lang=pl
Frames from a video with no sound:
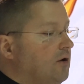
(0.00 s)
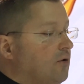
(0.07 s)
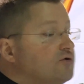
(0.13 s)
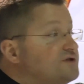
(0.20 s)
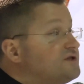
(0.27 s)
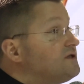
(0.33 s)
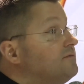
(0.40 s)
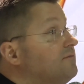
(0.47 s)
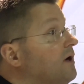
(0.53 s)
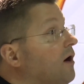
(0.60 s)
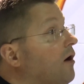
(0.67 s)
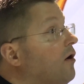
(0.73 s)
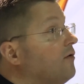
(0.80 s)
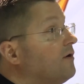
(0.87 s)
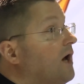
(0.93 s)
u
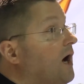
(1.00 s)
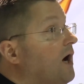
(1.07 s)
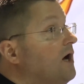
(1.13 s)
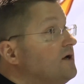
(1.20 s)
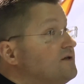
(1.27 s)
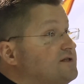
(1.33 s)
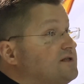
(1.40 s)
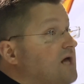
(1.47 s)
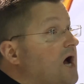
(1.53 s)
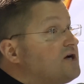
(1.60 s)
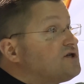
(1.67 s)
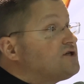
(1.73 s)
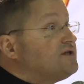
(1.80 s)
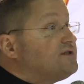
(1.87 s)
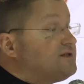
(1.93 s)
Symeona.
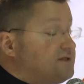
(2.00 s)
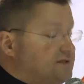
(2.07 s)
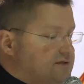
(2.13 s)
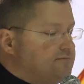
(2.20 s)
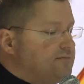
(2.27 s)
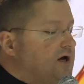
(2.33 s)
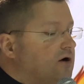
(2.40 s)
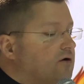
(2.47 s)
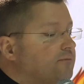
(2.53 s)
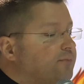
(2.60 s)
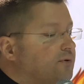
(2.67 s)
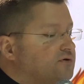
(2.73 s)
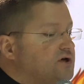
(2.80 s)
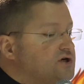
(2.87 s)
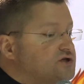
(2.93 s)
Starzec Symeon
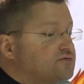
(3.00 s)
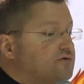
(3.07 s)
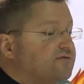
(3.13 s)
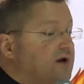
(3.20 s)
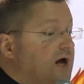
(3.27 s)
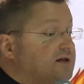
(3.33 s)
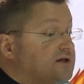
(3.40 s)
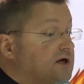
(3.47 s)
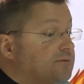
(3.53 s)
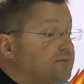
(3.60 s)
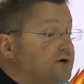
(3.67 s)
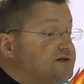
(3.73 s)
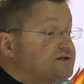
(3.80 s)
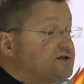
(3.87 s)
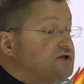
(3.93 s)
podeszły w latach
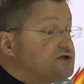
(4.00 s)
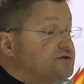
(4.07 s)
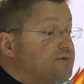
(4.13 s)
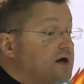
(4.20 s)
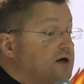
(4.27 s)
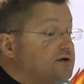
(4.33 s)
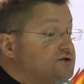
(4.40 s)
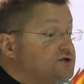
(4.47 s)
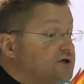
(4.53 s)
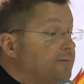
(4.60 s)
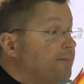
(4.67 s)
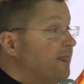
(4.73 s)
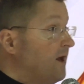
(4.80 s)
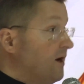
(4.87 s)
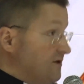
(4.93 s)
bliskich śmierci.
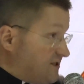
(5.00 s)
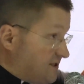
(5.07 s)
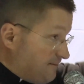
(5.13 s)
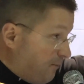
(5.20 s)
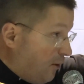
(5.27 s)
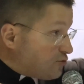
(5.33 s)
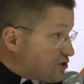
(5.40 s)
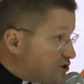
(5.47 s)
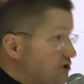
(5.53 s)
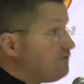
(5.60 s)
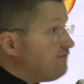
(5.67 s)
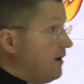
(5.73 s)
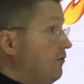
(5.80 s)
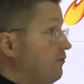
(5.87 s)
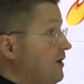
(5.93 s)

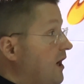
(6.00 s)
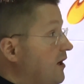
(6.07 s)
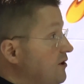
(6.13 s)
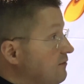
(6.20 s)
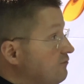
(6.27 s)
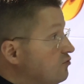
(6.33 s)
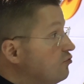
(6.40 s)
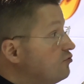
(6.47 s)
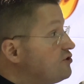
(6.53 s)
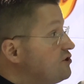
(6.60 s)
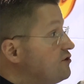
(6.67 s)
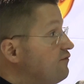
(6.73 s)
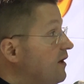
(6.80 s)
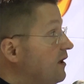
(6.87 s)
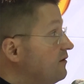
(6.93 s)
Spoczywał na nim Duch
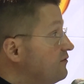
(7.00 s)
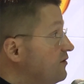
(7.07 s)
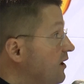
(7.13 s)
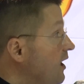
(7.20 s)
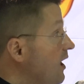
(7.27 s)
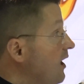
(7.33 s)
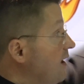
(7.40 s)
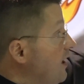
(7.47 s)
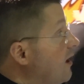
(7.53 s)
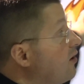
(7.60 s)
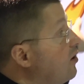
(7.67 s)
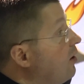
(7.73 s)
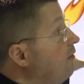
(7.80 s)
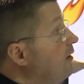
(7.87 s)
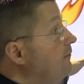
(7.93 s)
Święty jak
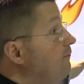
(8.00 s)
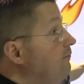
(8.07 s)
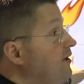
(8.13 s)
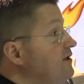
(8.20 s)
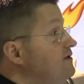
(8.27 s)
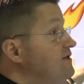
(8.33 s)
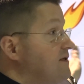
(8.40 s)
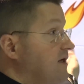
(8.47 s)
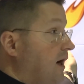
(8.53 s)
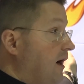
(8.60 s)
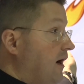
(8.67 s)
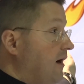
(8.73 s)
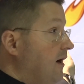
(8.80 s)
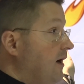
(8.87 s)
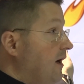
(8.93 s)

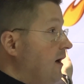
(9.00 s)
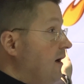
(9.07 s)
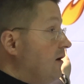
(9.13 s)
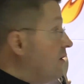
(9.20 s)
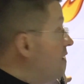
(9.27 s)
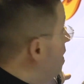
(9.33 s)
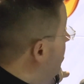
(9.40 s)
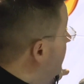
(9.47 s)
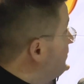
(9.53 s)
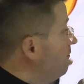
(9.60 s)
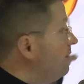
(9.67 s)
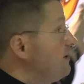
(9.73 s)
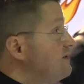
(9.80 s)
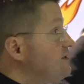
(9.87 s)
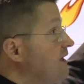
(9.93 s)
gołębica
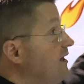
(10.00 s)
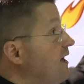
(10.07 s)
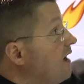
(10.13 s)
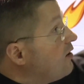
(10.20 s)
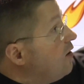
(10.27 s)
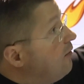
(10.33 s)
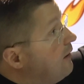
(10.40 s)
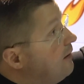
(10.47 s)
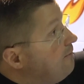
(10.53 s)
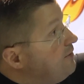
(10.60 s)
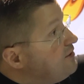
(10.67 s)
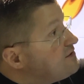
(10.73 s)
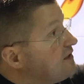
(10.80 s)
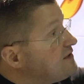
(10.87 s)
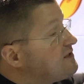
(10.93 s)
gołębica, jak
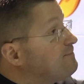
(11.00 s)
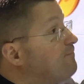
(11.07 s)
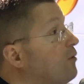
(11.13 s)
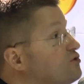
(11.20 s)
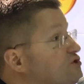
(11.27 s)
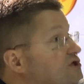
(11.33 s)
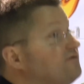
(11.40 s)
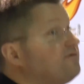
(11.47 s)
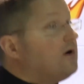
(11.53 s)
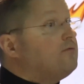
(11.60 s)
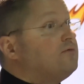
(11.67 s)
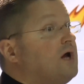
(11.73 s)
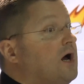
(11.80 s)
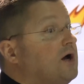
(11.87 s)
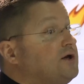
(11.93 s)
gołębica
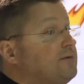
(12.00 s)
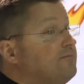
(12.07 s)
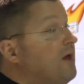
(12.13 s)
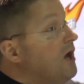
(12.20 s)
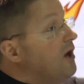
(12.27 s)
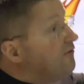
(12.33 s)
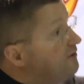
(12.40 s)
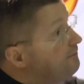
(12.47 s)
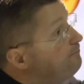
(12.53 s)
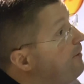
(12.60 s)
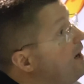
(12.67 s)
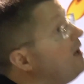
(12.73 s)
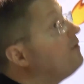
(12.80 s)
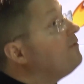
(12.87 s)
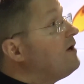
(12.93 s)
spoczywał na nim,
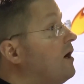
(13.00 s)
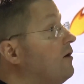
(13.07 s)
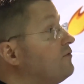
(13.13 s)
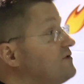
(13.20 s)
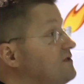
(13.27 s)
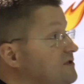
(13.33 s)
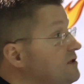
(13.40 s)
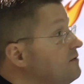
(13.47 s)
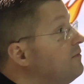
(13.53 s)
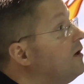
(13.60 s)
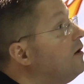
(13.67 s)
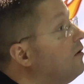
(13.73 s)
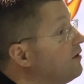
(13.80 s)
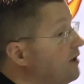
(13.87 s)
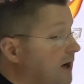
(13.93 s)
wypełniał
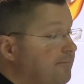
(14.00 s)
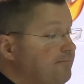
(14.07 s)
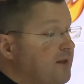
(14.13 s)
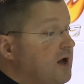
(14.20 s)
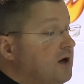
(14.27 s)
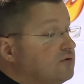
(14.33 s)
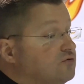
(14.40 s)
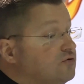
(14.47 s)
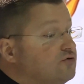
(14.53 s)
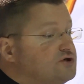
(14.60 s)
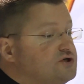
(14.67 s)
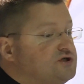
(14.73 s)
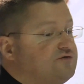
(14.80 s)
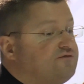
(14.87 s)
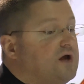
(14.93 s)
Symeona Duch
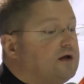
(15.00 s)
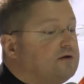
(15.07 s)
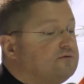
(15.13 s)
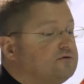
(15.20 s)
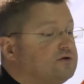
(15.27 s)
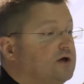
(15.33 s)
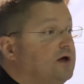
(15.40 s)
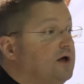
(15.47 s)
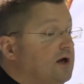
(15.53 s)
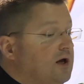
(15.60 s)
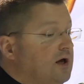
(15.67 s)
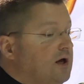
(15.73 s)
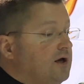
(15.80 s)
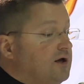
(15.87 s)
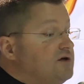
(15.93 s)
Święty.
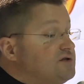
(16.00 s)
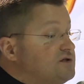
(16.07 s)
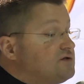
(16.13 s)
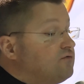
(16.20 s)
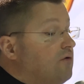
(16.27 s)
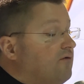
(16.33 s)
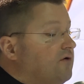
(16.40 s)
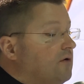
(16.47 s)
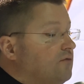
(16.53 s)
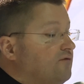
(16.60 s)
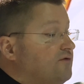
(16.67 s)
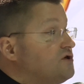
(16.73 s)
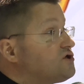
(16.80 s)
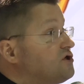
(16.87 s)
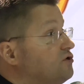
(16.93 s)
I słowo
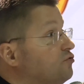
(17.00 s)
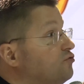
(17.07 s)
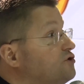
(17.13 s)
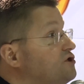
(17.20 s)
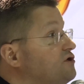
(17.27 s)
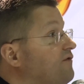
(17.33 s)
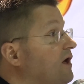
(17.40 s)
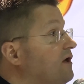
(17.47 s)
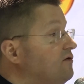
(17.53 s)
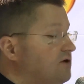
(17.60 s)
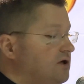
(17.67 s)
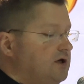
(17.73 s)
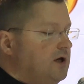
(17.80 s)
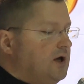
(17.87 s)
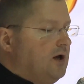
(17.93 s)
mówi, że Duch
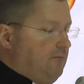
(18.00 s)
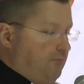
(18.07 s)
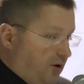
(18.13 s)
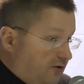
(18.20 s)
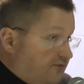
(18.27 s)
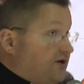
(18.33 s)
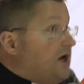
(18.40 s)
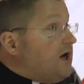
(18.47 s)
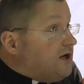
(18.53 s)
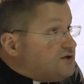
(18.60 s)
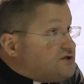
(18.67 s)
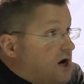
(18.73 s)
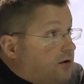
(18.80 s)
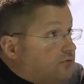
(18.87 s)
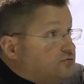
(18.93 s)
Święty
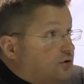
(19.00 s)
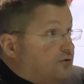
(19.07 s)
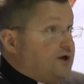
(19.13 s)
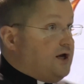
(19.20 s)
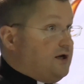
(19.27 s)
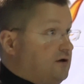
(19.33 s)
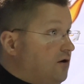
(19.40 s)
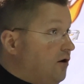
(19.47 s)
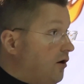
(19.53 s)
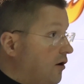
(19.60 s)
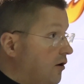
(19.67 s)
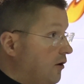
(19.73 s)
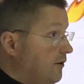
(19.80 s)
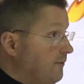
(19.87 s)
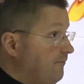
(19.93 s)
powiedział do
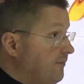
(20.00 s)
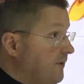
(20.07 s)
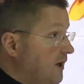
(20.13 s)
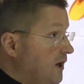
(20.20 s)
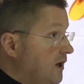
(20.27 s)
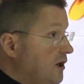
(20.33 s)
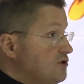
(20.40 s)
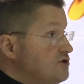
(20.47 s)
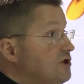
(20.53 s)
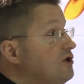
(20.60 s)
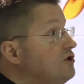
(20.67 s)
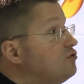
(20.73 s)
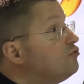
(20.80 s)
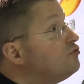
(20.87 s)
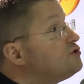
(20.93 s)
niego.
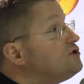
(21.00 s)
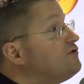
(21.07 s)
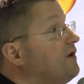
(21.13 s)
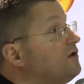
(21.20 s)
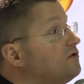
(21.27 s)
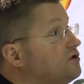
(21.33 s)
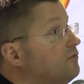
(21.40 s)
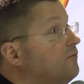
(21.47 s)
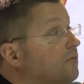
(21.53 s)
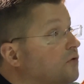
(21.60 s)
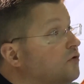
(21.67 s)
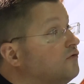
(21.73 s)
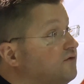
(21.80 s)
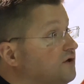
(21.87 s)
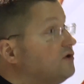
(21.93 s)
Czyli Duch Święty
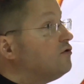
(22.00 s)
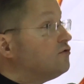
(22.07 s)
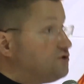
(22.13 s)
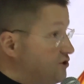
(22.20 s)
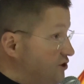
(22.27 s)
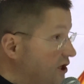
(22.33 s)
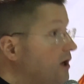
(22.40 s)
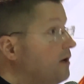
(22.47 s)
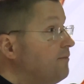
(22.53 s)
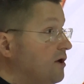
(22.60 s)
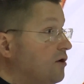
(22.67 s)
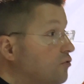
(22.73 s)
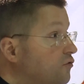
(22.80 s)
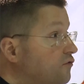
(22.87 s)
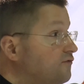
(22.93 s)
mówi do
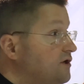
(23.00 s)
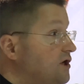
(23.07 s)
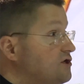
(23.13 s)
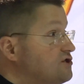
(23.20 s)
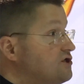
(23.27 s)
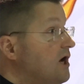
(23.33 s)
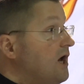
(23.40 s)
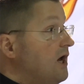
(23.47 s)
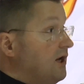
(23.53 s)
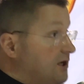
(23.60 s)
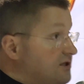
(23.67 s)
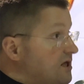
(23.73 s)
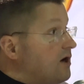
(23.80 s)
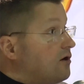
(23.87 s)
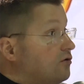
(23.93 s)
ciebie również
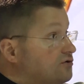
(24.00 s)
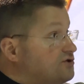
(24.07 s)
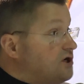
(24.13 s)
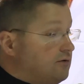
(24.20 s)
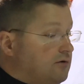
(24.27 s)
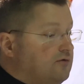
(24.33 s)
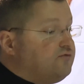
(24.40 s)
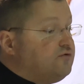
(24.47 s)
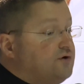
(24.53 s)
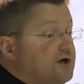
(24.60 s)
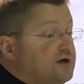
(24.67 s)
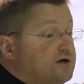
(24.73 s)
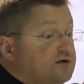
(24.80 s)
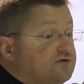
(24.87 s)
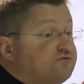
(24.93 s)
i tak
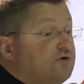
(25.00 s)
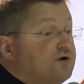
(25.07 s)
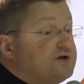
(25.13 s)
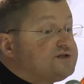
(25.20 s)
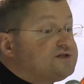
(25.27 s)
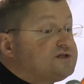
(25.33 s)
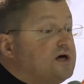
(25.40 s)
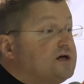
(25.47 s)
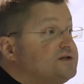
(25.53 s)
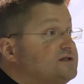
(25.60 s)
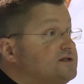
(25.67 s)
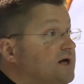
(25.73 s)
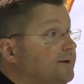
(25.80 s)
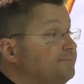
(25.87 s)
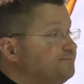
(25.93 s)
oddziaływuje na twoje
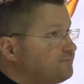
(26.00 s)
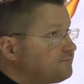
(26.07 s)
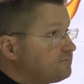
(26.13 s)
serce.